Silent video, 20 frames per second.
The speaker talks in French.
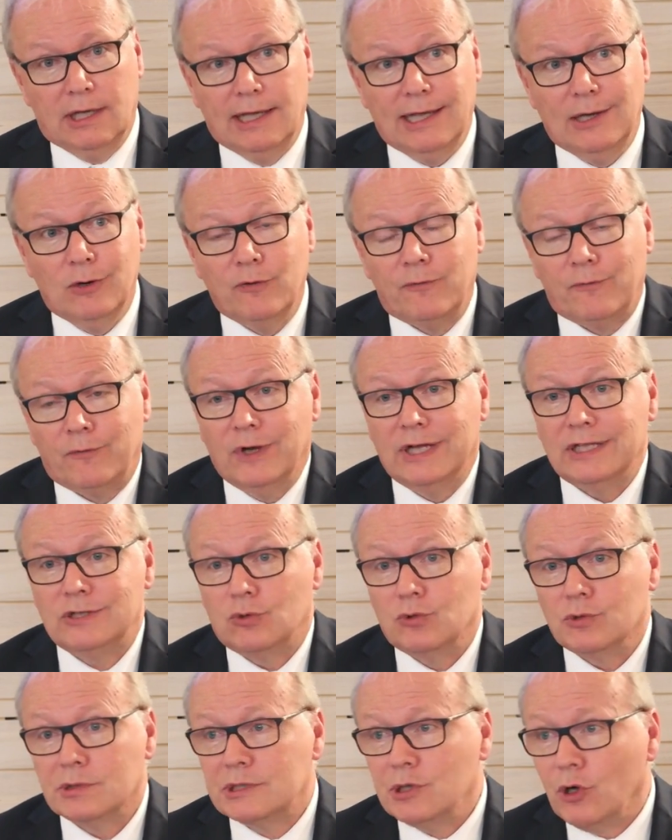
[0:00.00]
et au fait
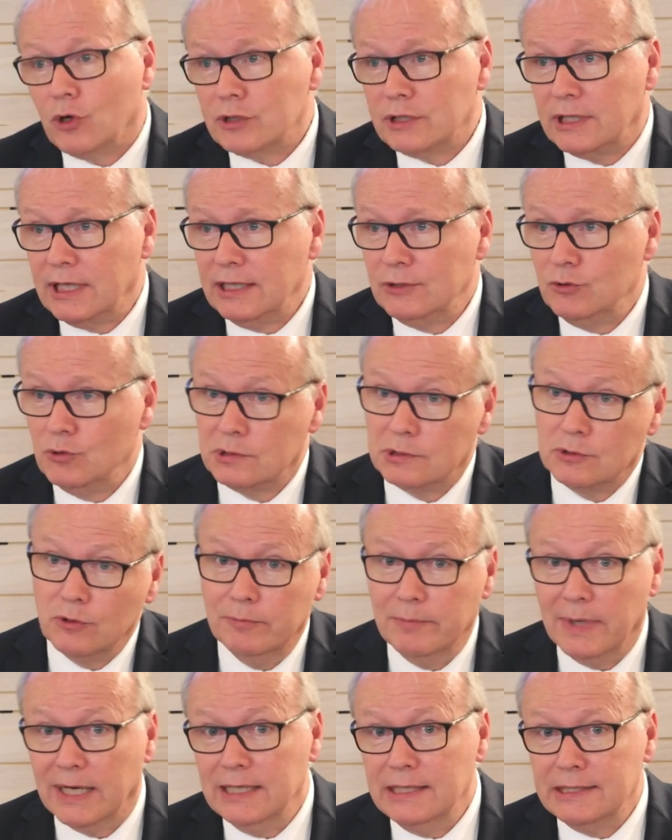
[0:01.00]
qu'on sortait de ce
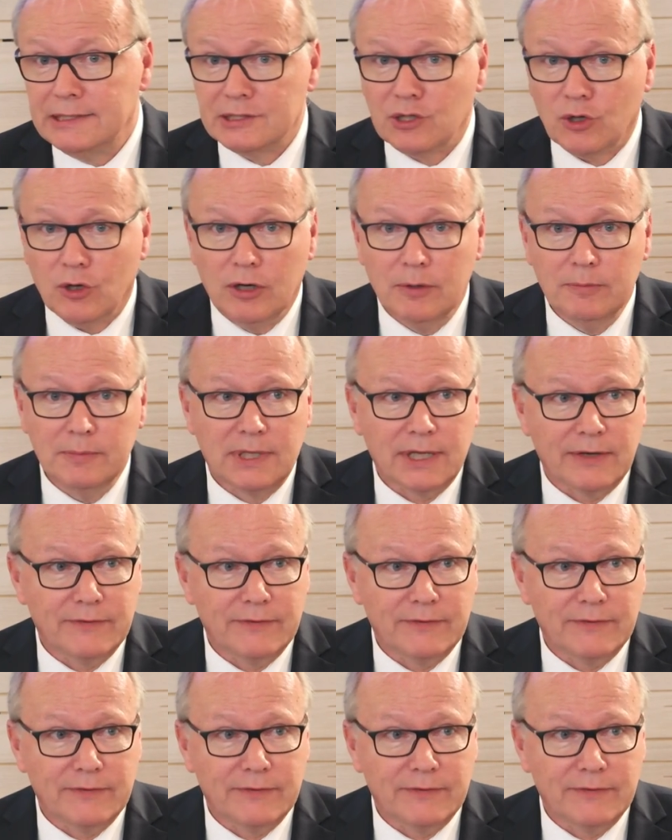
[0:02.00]
maelstrom